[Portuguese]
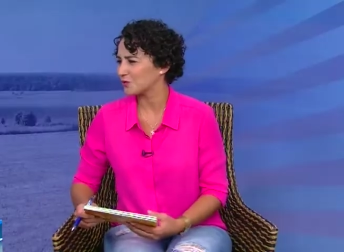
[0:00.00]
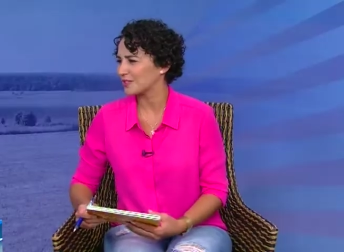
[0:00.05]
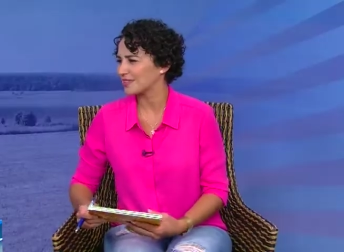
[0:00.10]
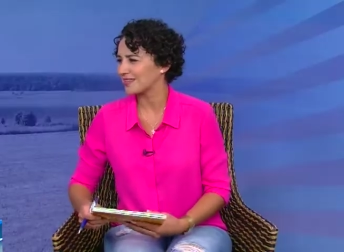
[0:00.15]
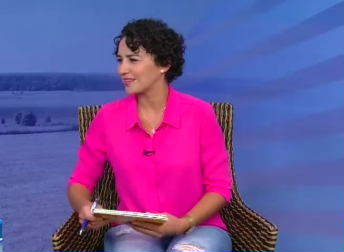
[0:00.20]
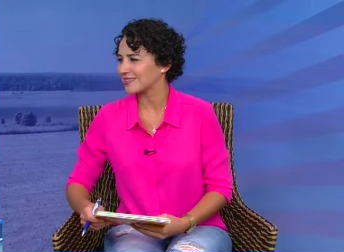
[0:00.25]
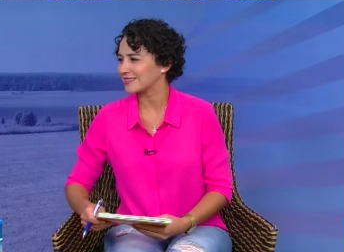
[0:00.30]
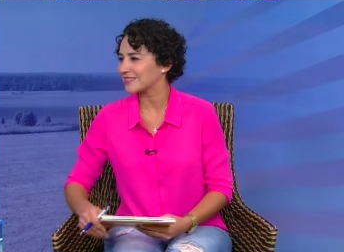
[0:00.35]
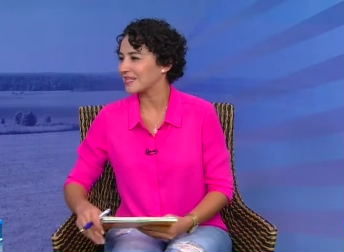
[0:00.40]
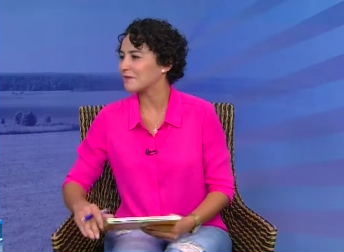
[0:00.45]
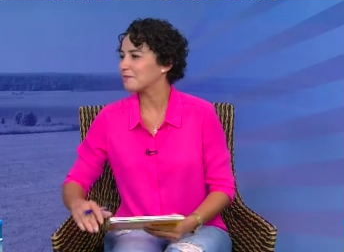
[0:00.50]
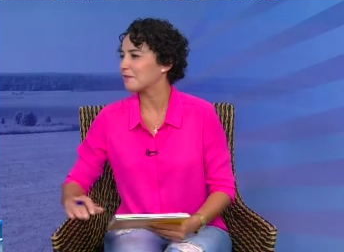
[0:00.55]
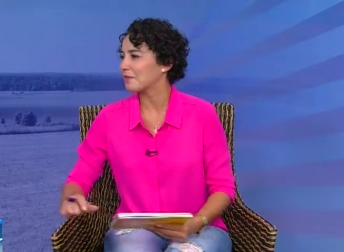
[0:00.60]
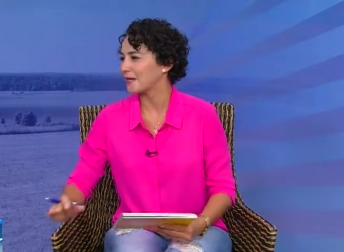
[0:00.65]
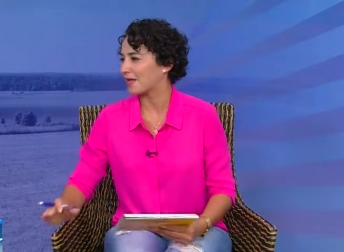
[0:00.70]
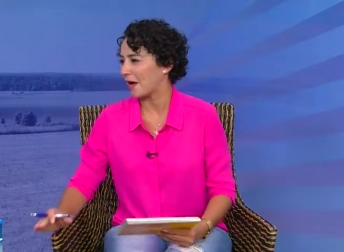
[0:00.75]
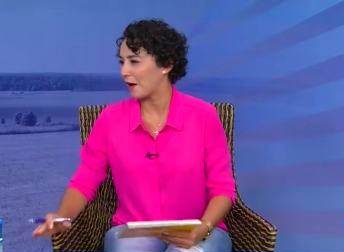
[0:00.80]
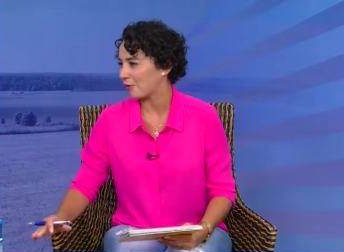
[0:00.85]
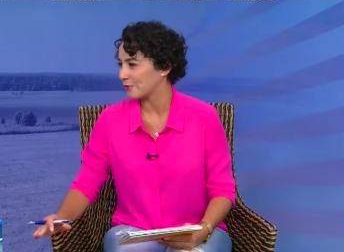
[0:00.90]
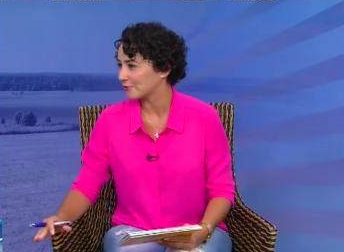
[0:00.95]
que está sempre
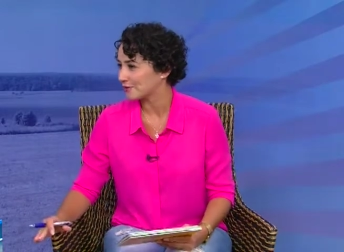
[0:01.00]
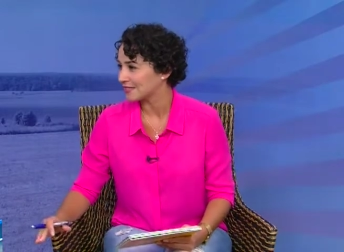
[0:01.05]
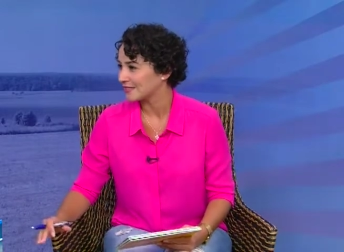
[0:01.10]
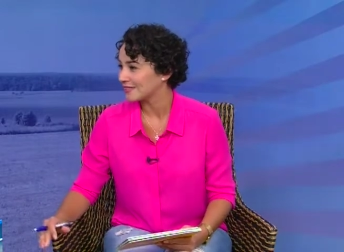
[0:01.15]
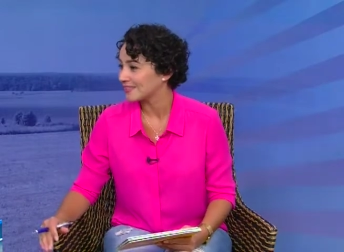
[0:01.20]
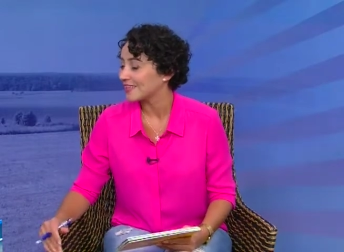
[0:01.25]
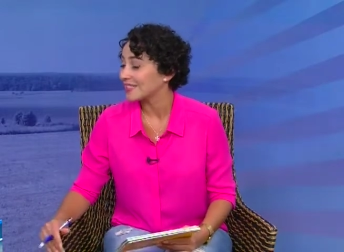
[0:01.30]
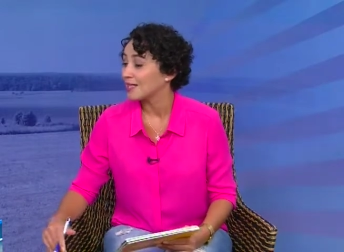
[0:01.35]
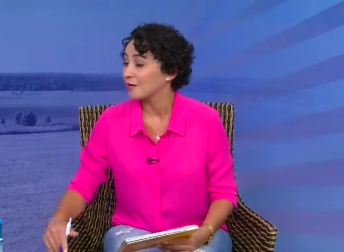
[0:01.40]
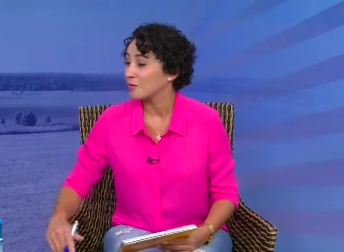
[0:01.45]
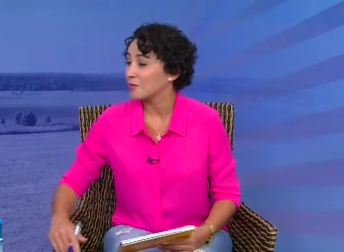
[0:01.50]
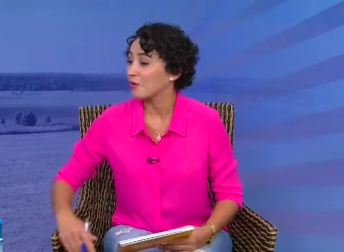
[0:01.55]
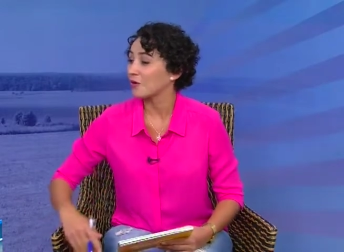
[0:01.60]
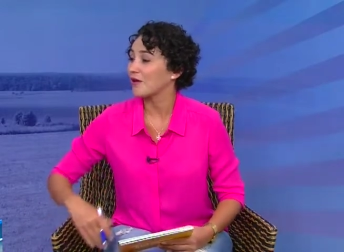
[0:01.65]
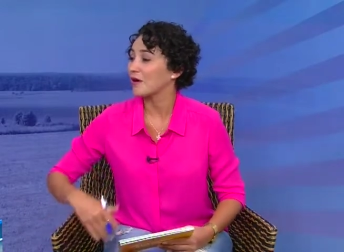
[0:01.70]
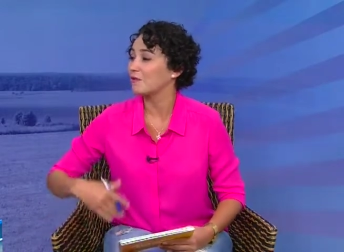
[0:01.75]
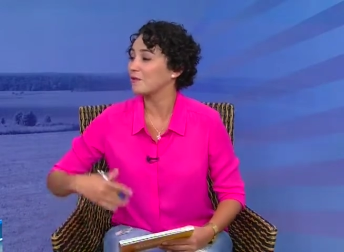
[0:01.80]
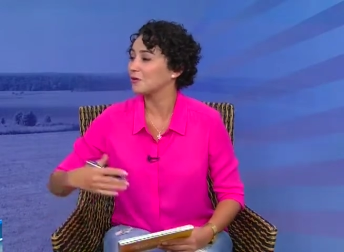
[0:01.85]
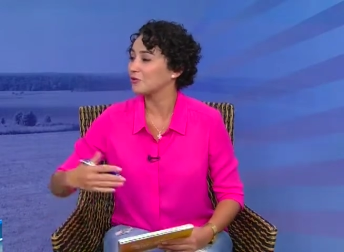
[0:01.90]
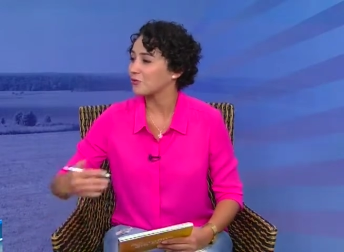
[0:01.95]
em alta,
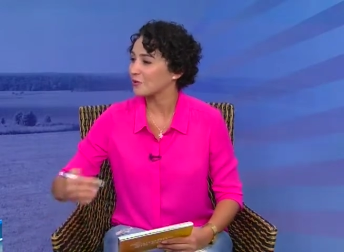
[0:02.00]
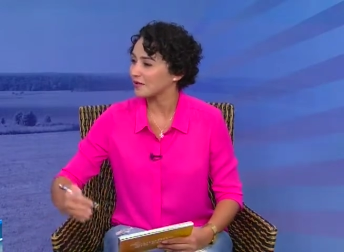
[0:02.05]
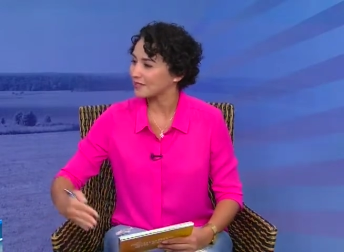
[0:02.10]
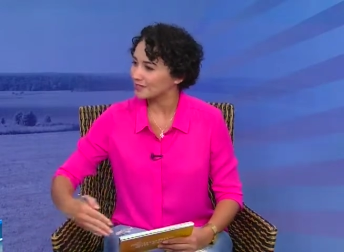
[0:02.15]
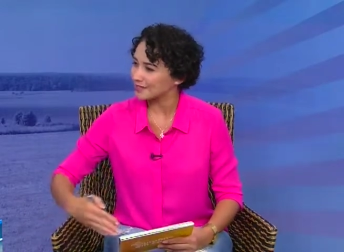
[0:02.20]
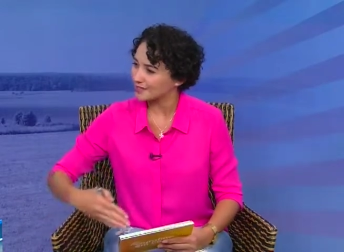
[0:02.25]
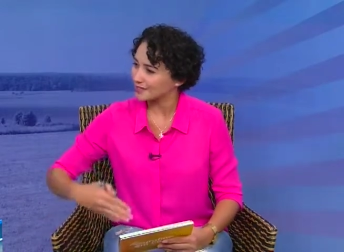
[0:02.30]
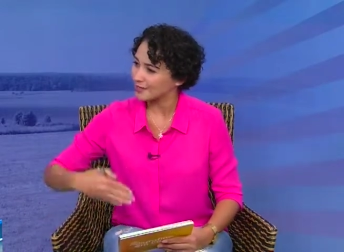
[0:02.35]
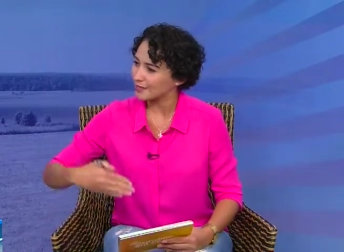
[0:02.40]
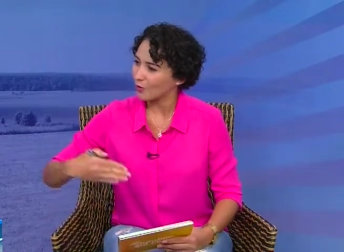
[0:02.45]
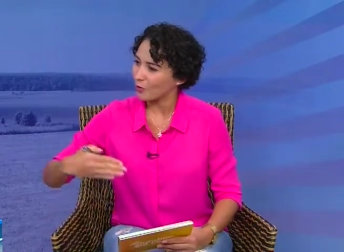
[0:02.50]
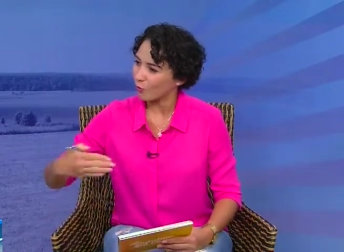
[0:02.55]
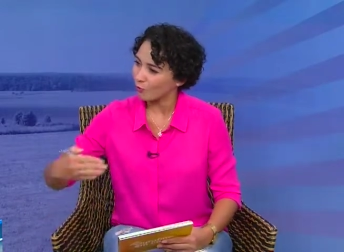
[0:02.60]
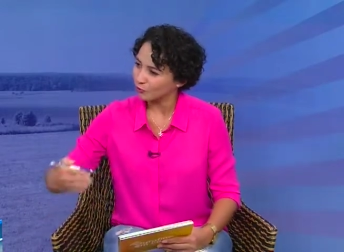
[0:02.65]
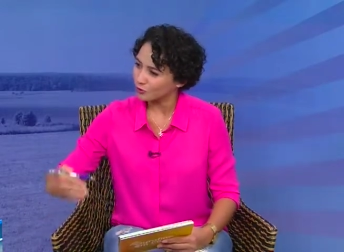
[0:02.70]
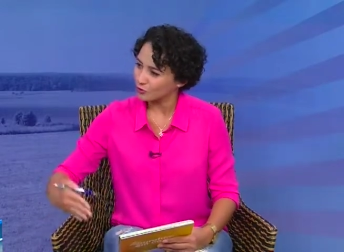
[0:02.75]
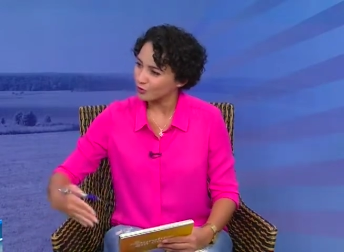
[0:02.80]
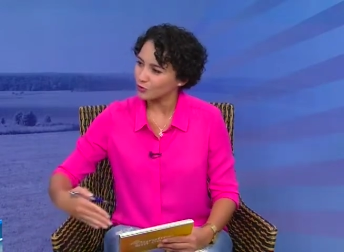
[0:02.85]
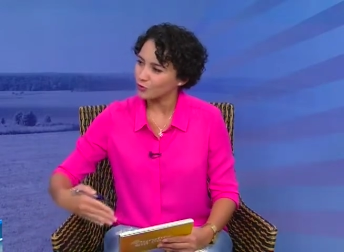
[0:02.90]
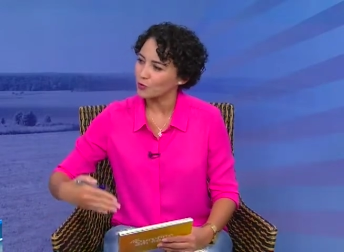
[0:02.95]
porque é uma doença que
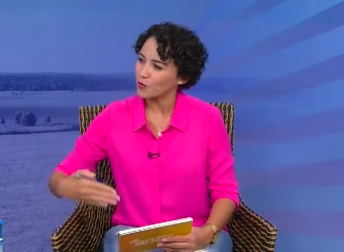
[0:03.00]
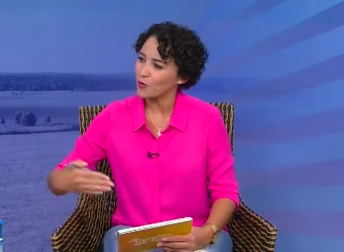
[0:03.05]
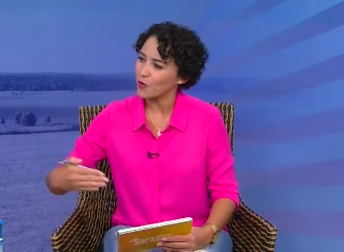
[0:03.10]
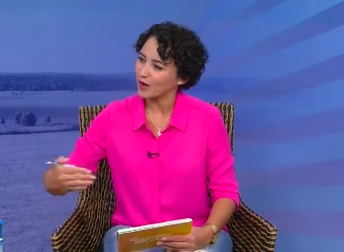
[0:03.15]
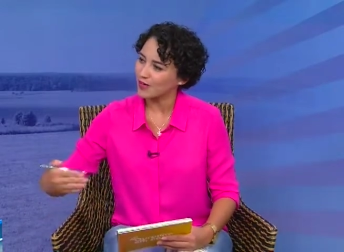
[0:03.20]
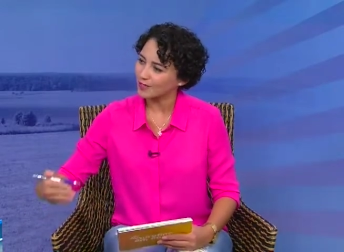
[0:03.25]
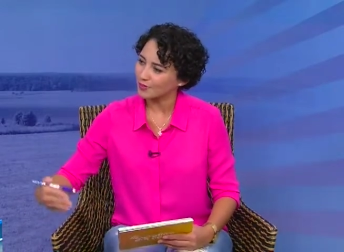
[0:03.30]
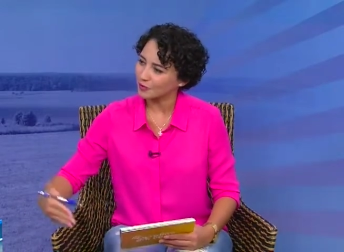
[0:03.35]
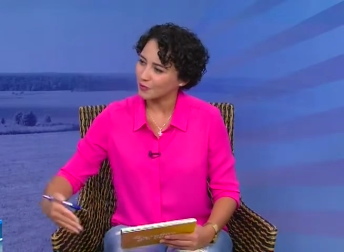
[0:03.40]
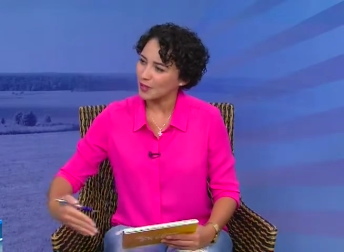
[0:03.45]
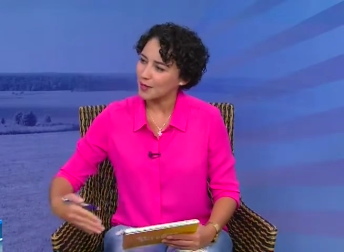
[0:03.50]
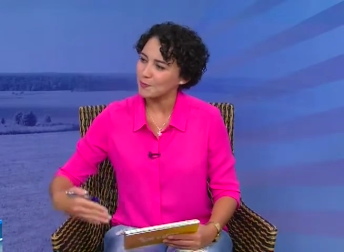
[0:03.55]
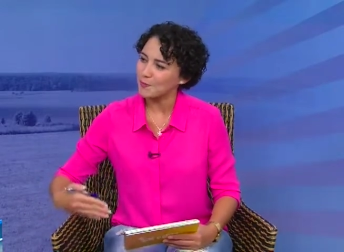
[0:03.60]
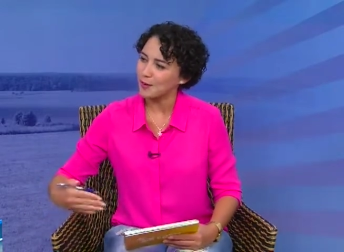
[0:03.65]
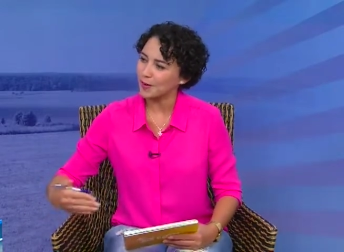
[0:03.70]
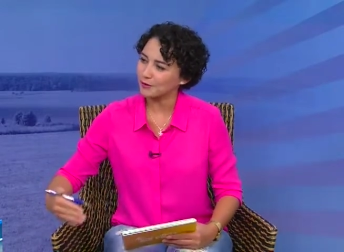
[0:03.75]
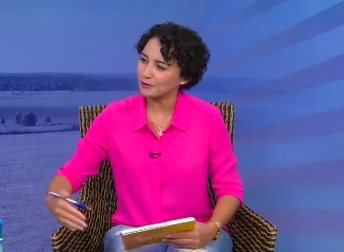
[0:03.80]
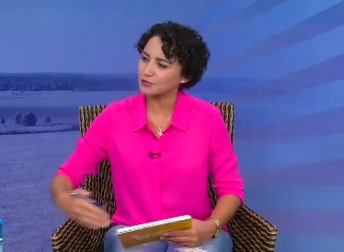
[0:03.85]
continua ali no rebanho,